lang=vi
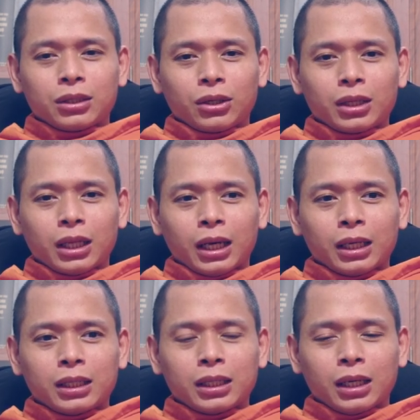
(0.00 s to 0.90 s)
nó
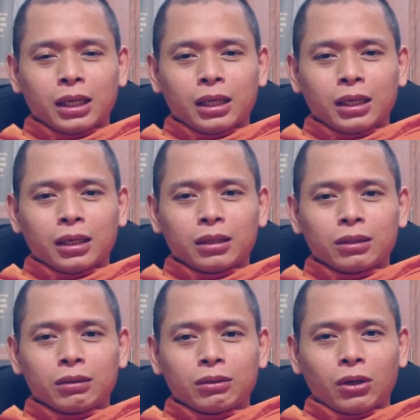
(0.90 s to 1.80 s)
lại à,
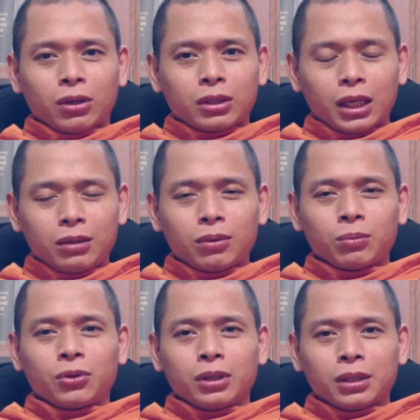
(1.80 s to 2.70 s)
cho thấy một
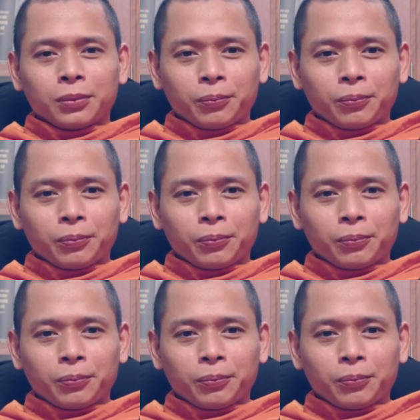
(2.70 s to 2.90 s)
chuyện